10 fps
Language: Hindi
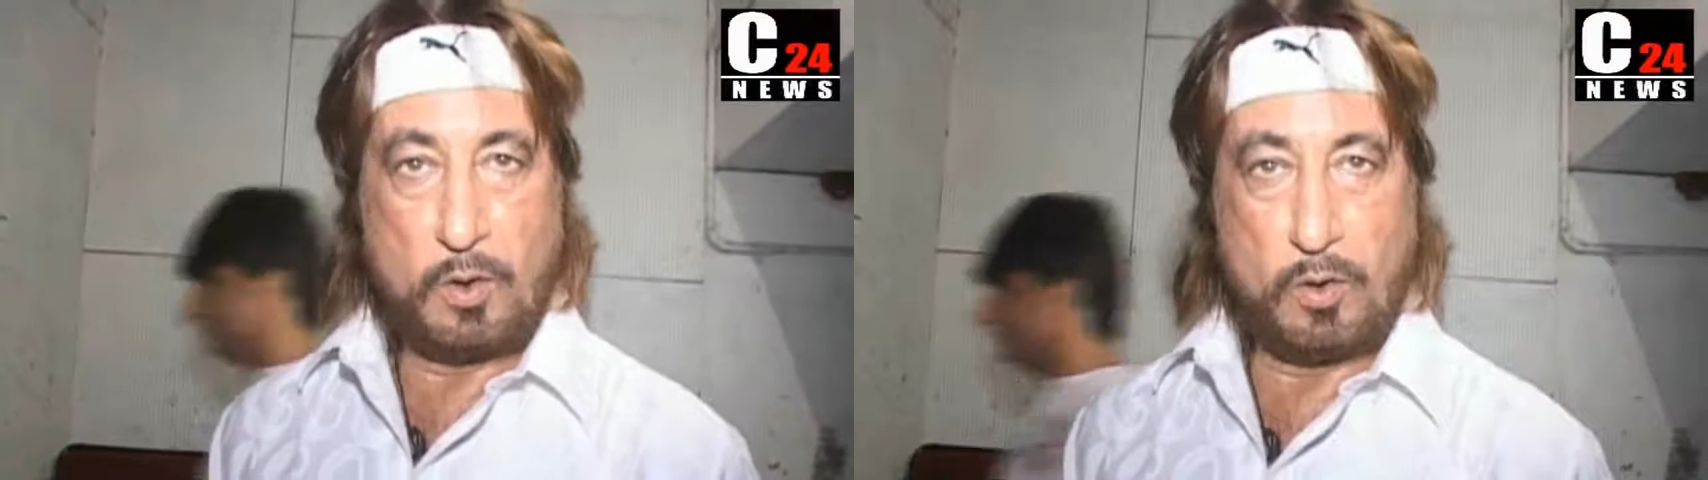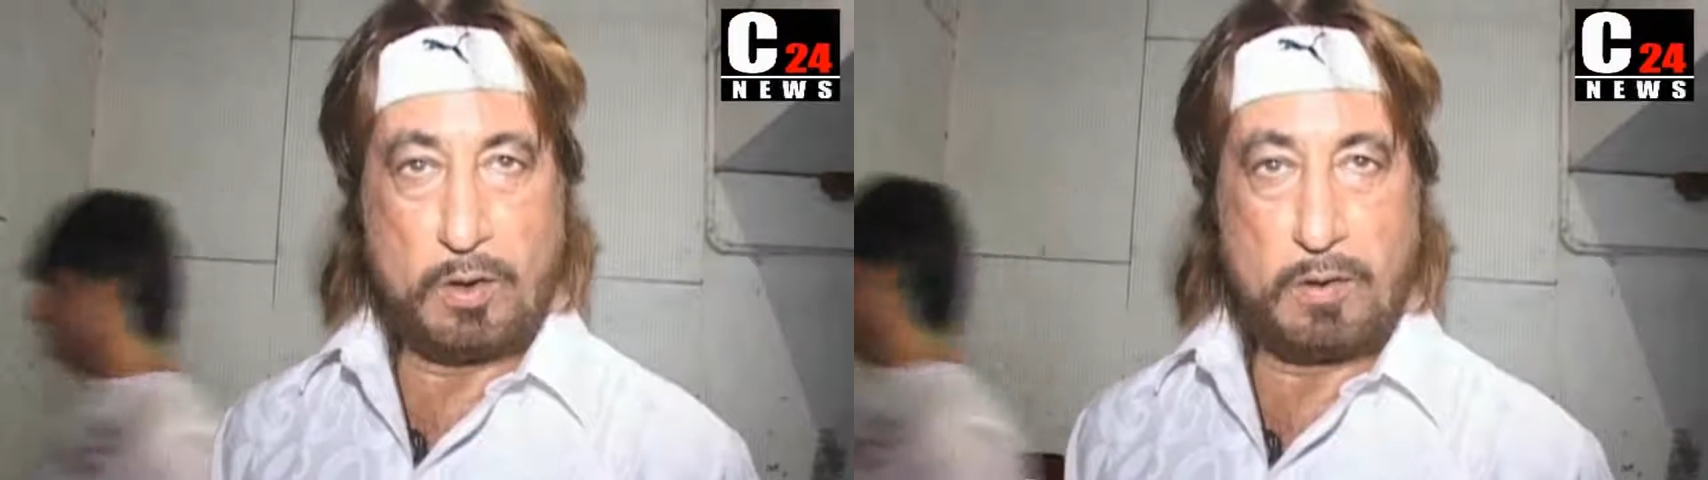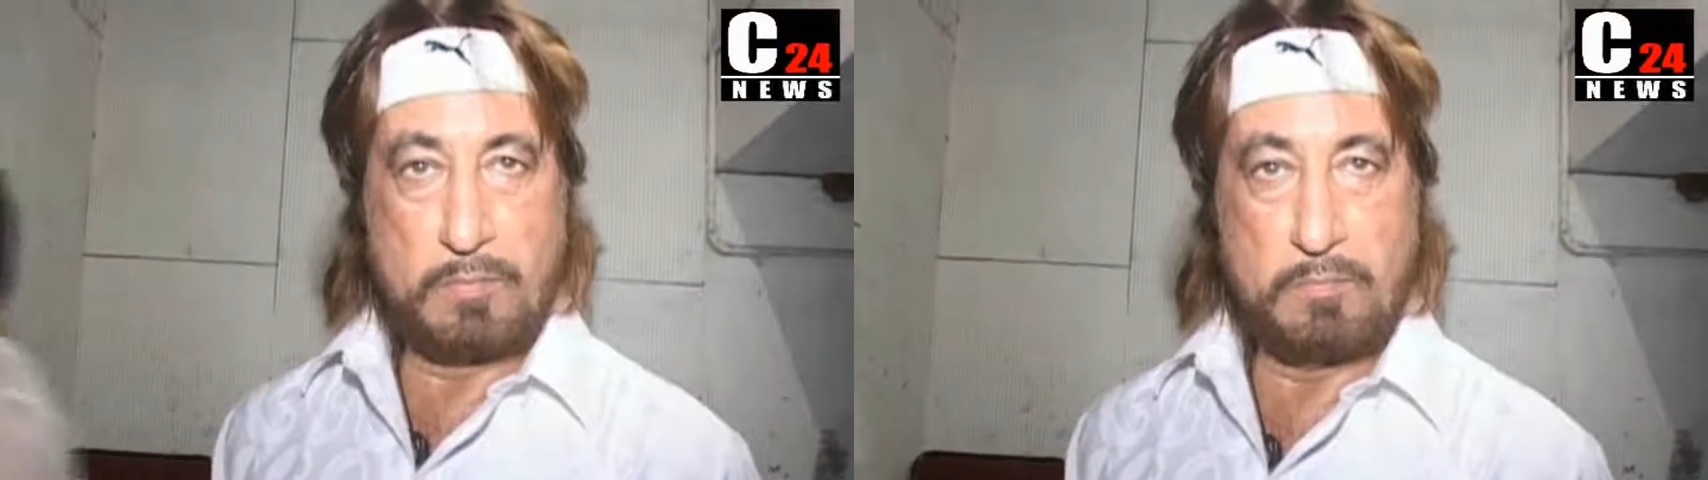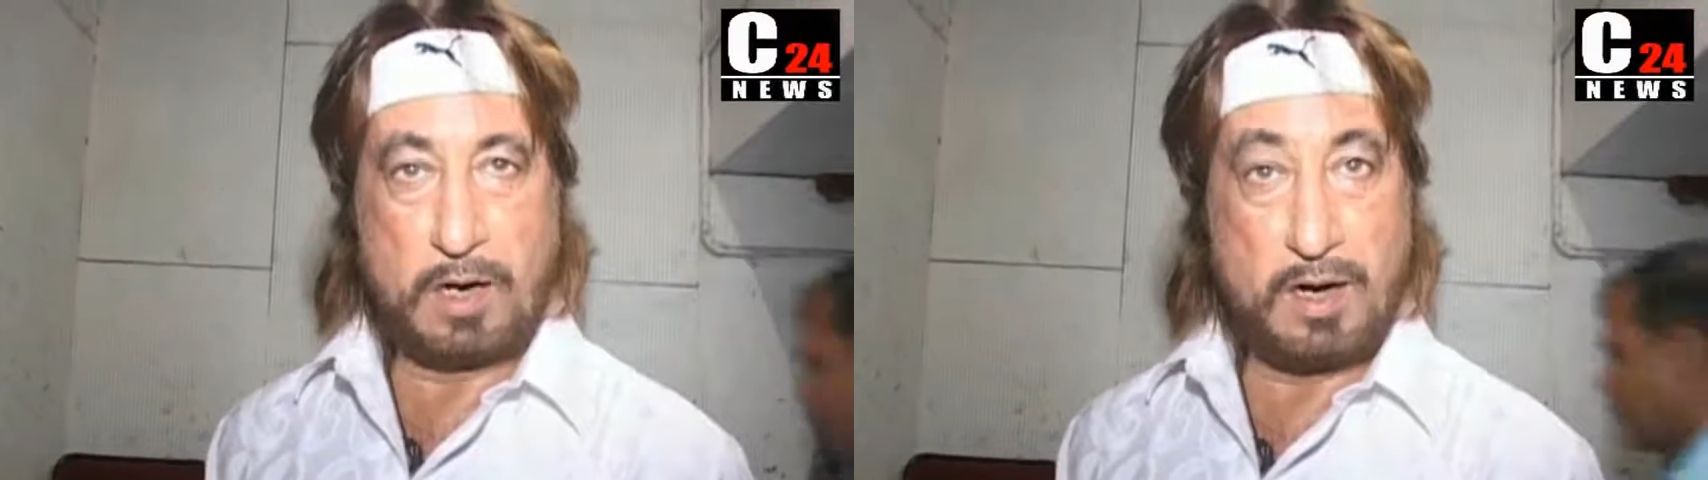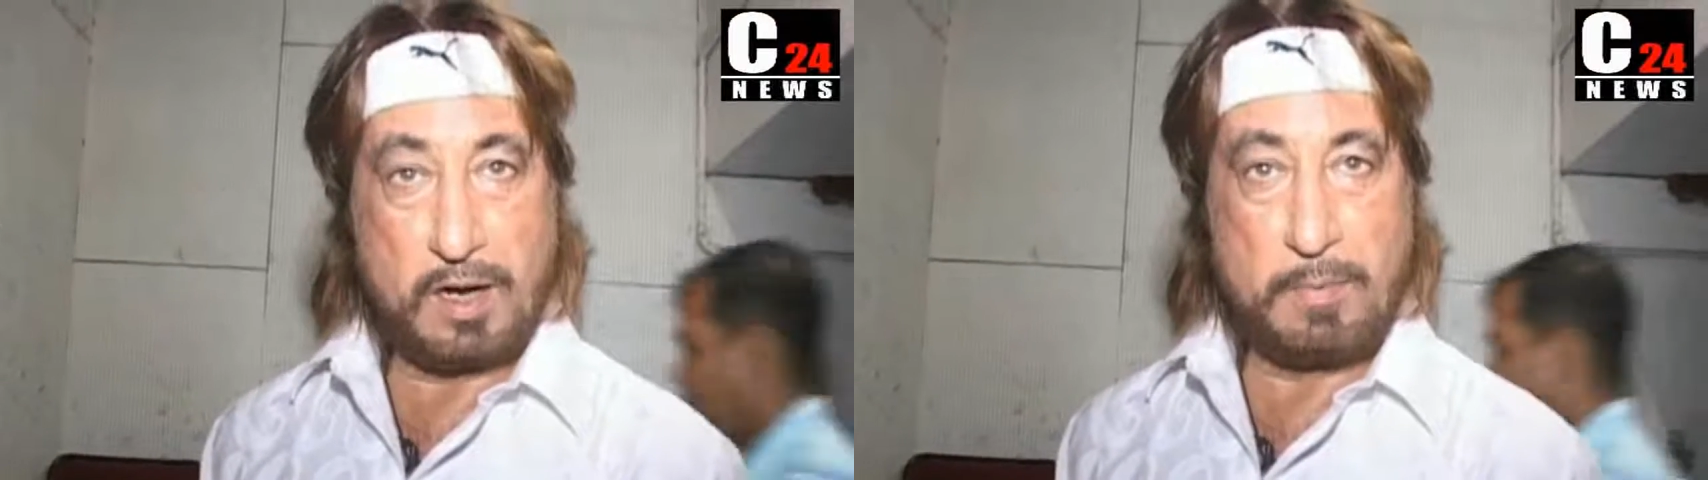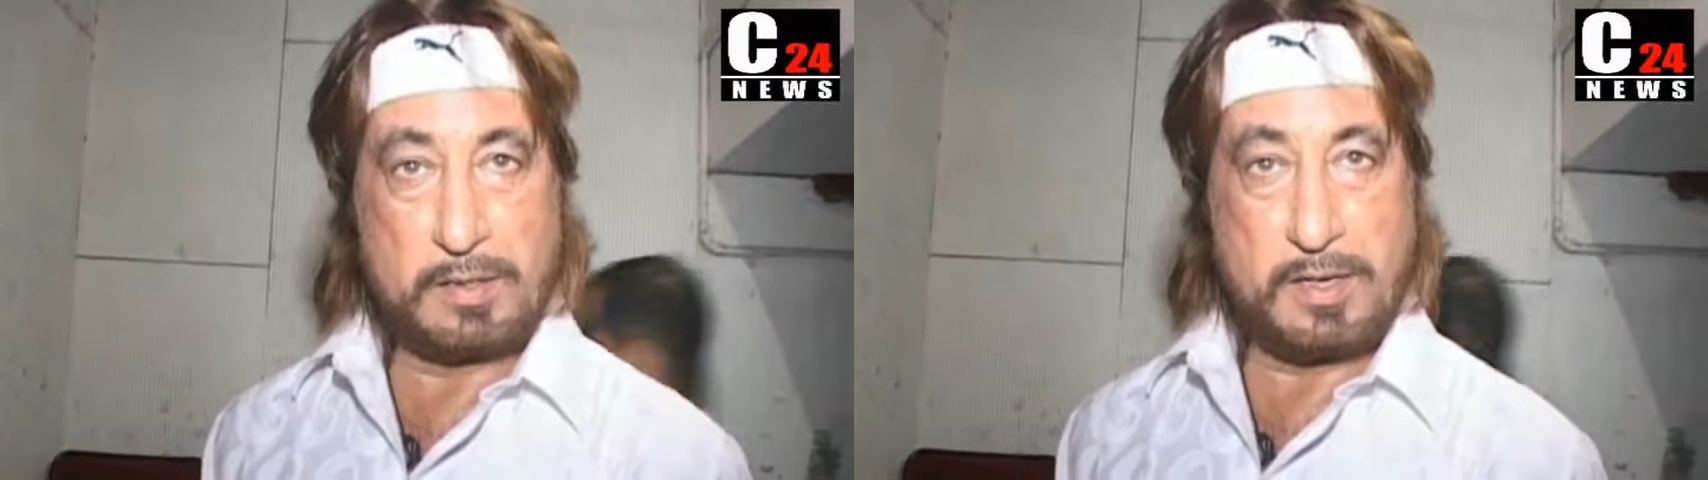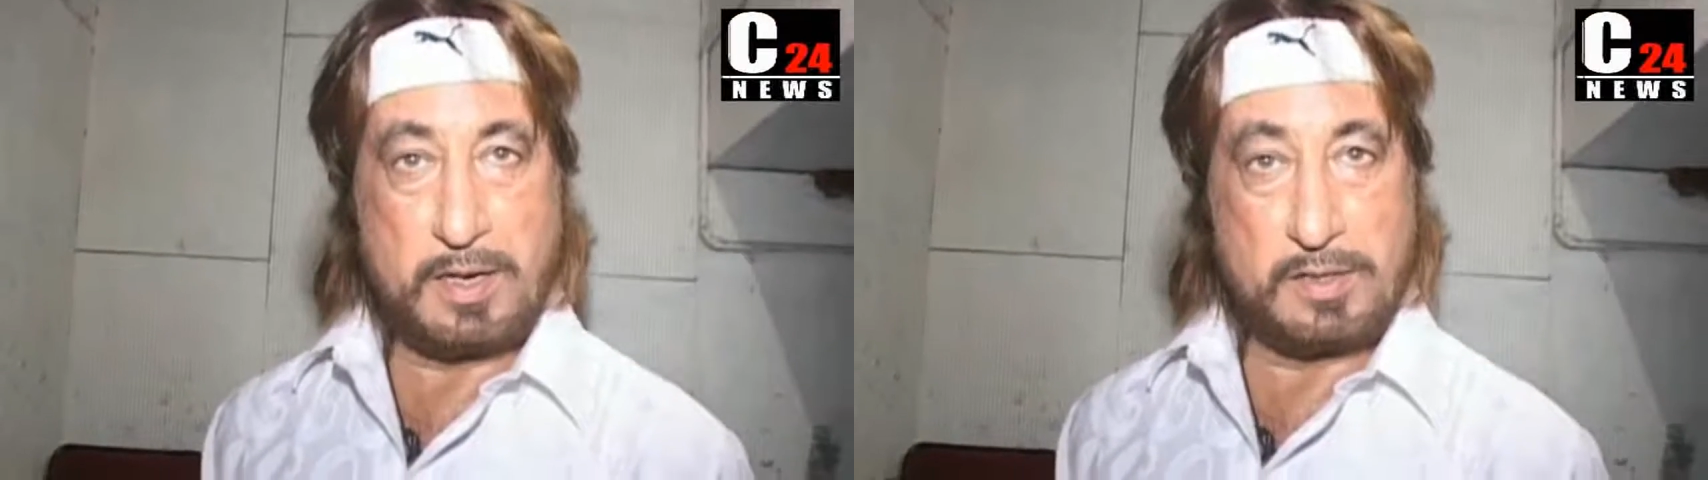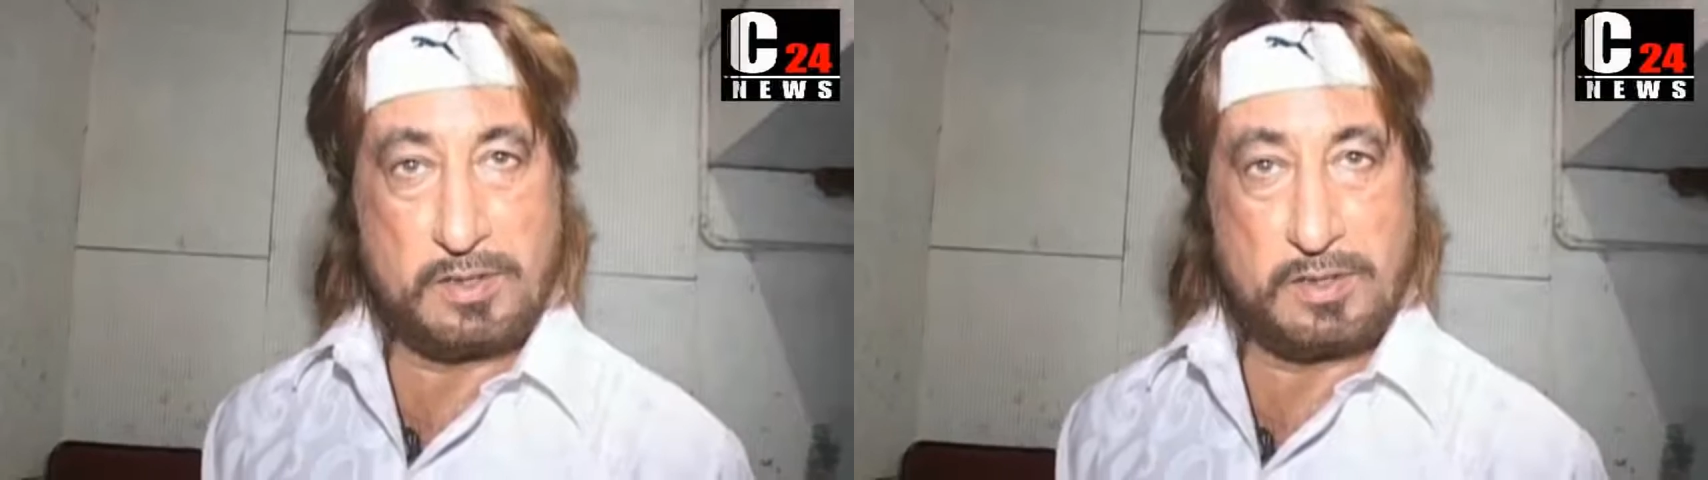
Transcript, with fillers: और मरने के बाद की क्या